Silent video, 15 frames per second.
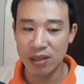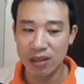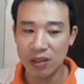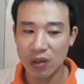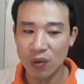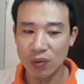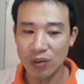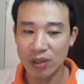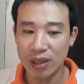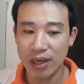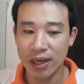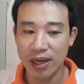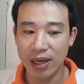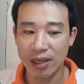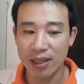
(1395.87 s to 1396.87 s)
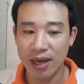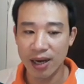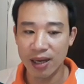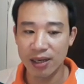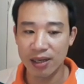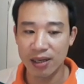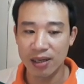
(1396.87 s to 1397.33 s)
hướng tốt, hỷ
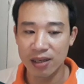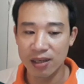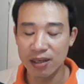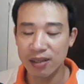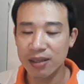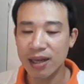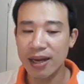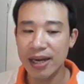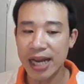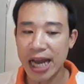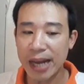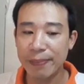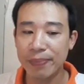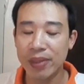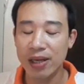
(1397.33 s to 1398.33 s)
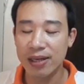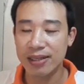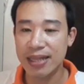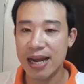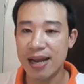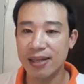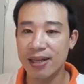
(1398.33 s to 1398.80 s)
thần hướng Tây Nam,
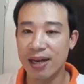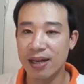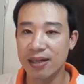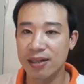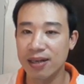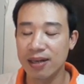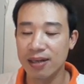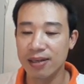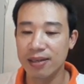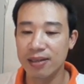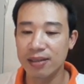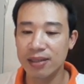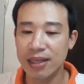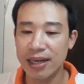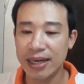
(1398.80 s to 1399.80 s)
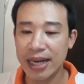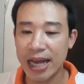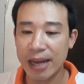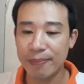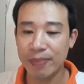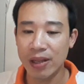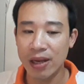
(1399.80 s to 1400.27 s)
tài thần hướng Tây
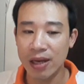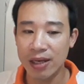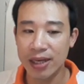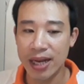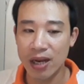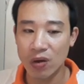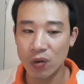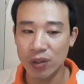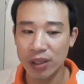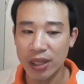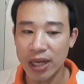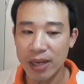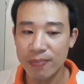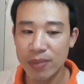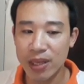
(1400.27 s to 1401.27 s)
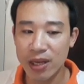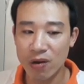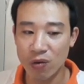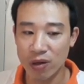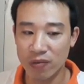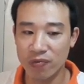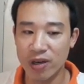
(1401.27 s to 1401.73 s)
Nam để có thêm
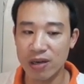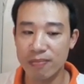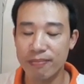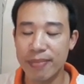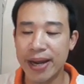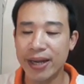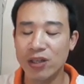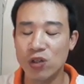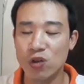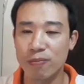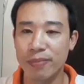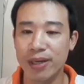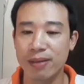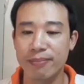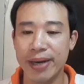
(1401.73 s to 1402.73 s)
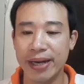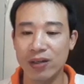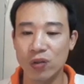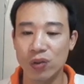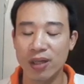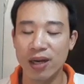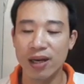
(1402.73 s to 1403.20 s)
nhiều cái vận may cho mình bạn
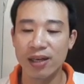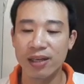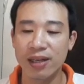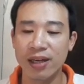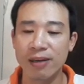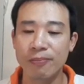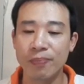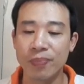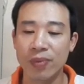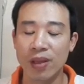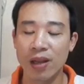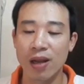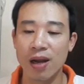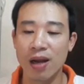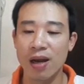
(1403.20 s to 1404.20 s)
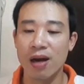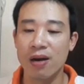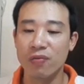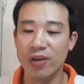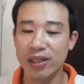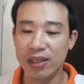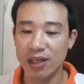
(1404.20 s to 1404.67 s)
tuổi Thân nhé.
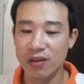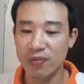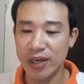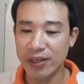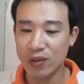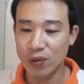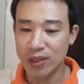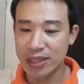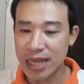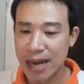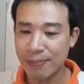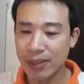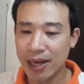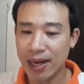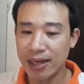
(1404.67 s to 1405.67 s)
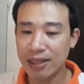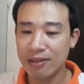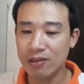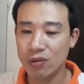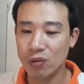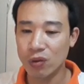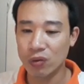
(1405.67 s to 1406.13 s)
Về tử vi tuổi Giáp
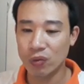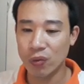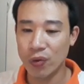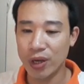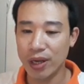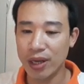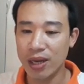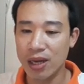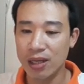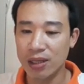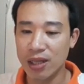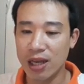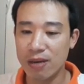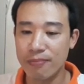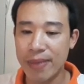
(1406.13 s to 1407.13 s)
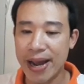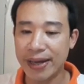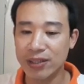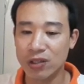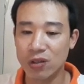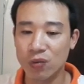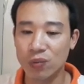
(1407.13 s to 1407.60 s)
Thân thuộc Thủy, tiền
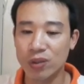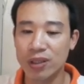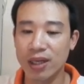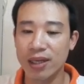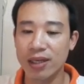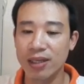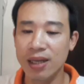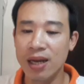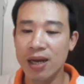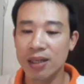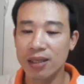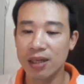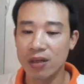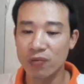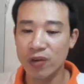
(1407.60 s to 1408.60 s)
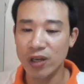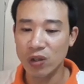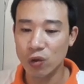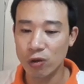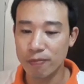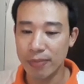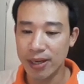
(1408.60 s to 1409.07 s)
bạc rủng rỉnh. Tử vi
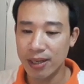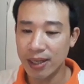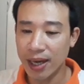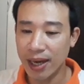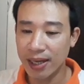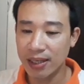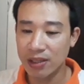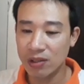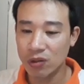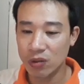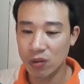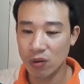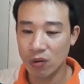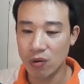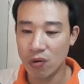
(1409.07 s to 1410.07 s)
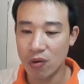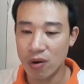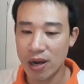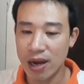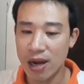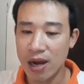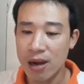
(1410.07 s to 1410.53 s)
tuổi Bính Thân thuộc
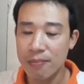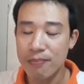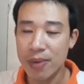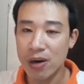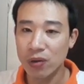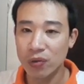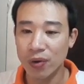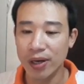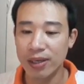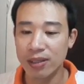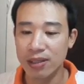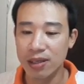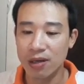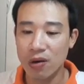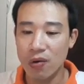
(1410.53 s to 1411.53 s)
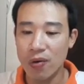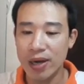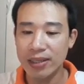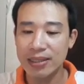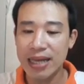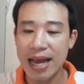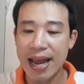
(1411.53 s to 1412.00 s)
Hỏa, mâu thuẫn được
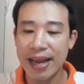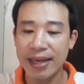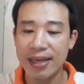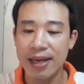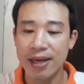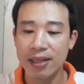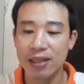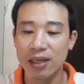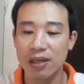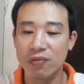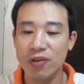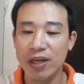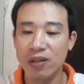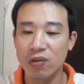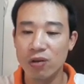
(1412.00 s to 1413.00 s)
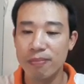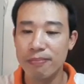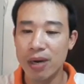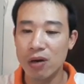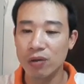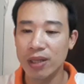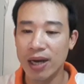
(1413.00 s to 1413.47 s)
hóa giải. Tử vi tuổi
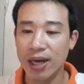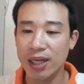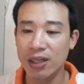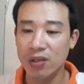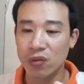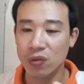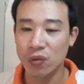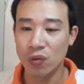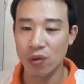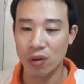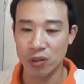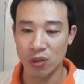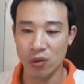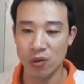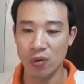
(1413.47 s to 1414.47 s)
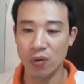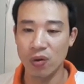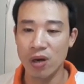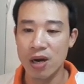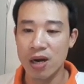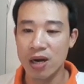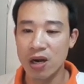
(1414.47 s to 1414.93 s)
Mậu Thân thuộc Thổ,
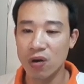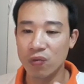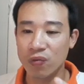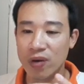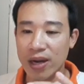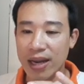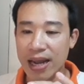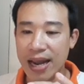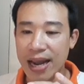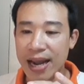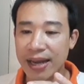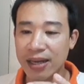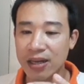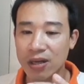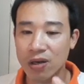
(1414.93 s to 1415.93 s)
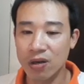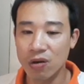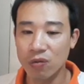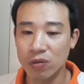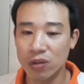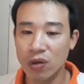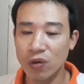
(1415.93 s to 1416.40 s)
không phải ai
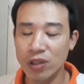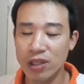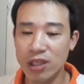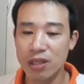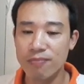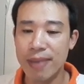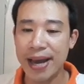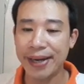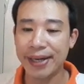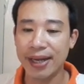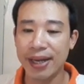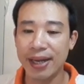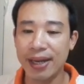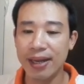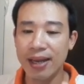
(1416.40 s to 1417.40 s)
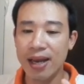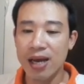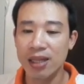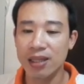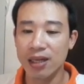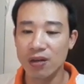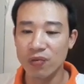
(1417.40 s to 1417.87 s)
cũng tốt như bạn nghĩ.
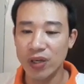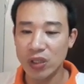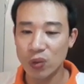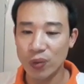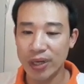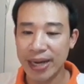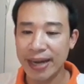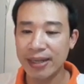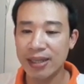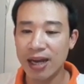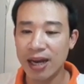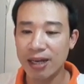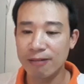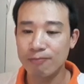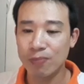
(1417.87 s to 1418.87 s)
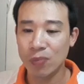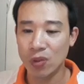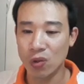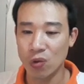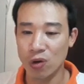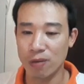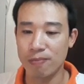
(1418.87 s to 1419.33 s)
Tử vi tuổi Canh Thân
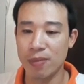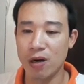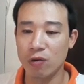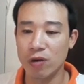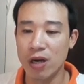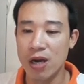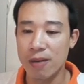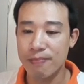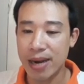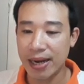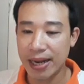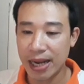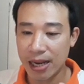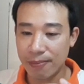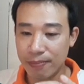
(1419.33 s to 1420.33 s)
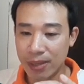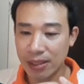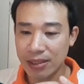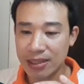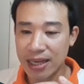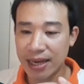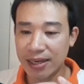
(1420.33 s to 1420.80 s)
thuộc Mộc, bạn hãy biết
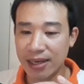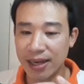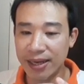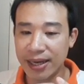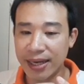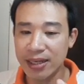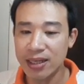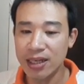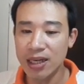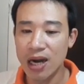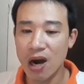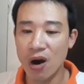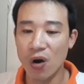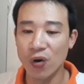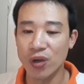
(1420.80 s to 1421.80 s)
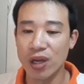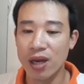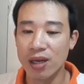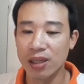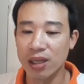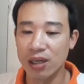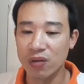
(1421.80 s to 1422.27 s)
giành lấy cái cơ hội.
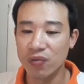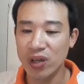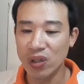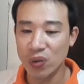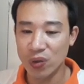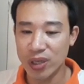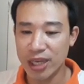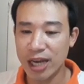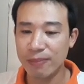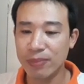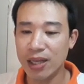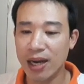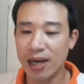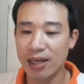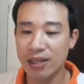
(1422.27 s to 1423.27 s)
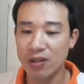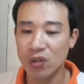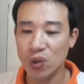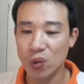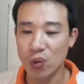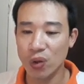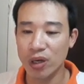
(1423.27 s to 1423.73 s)
Tử vi tuổi Nhâm Thân
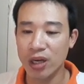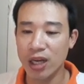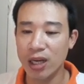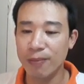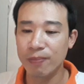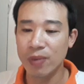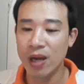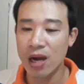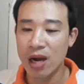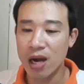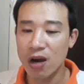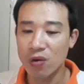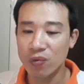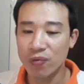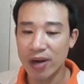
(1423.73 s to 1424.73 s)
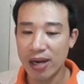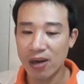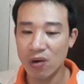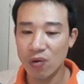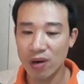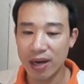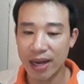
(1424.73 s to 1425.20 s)
thuộc Kim, không phải
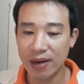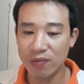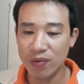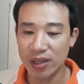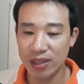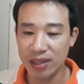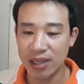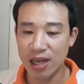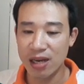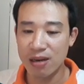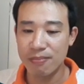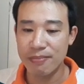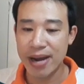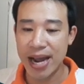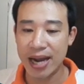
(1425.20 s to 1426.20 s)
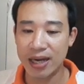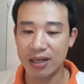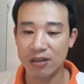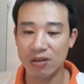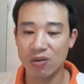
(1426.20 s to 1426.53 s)
lo lắng về tiền bạc.